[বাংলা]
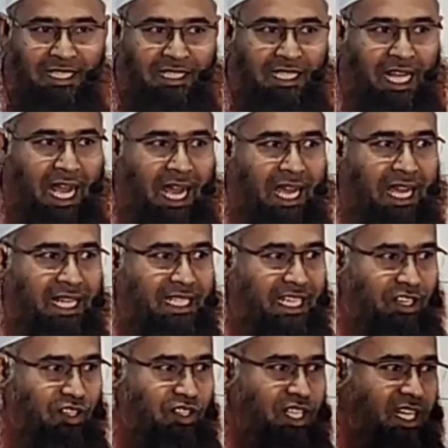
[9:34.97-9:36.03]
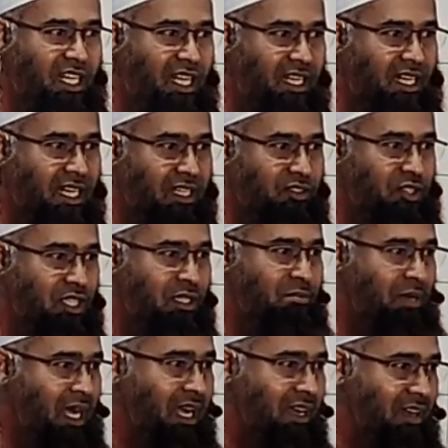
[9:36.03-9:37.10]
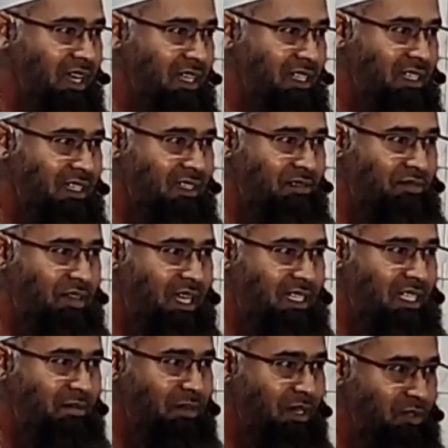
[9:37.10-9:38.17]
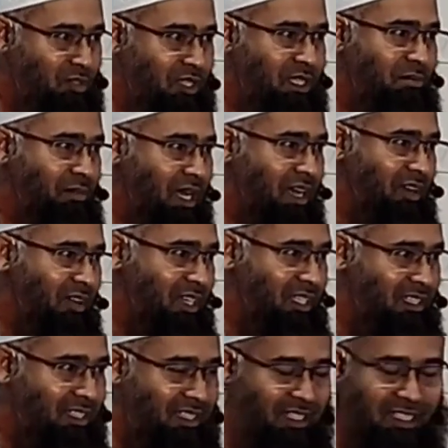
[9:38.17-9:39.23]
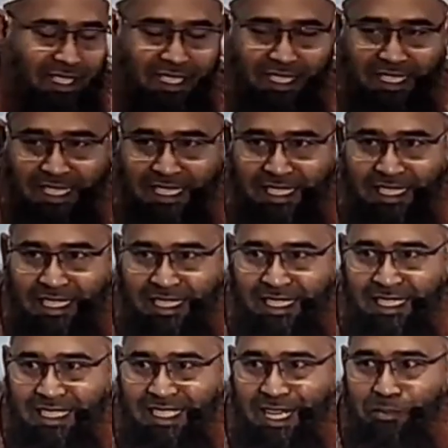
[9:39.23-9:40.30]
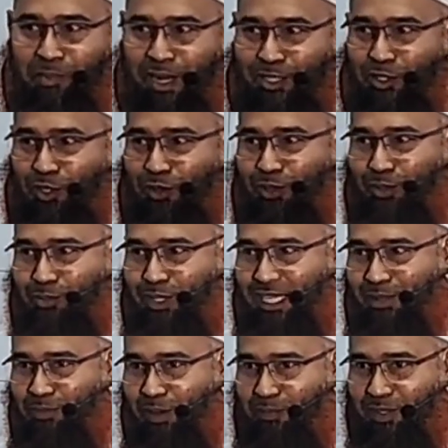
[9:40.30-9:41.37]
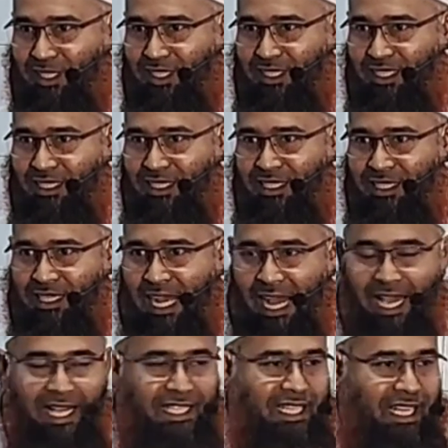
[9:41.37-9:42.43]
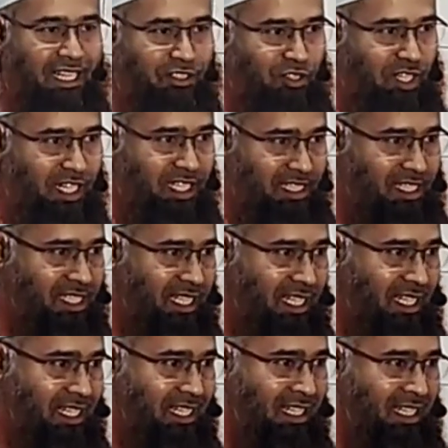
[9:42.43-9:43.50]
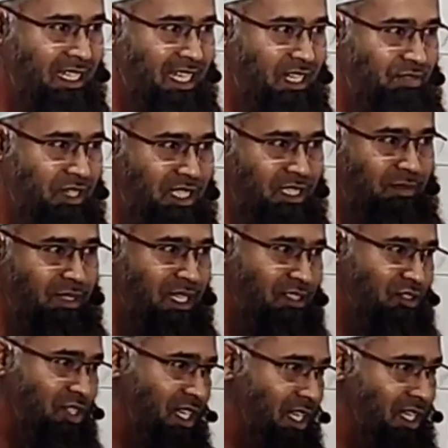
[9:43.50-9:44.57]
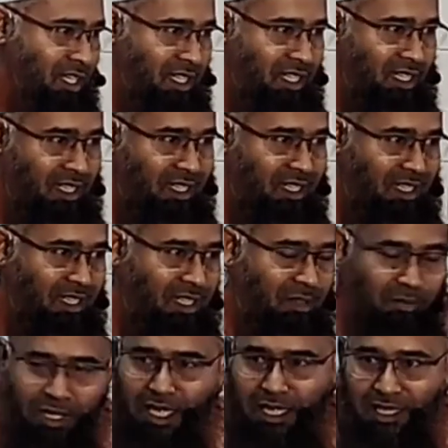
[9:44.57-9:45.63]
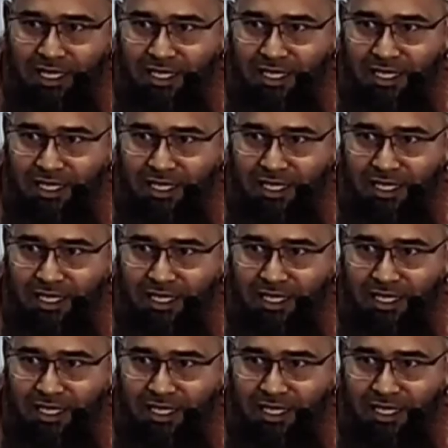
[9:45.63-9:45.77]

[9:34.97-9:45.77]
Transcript: তা আয়েশা রদি আল্লাহ আনহাও যদি মা হয় ফাতেমাও যদি মা হয় তাহলে পার্থক্য করব কিভাবে আয়েশা রাসুলের স্ত্রী আর ফাতেমা রাসুলের মেয়ে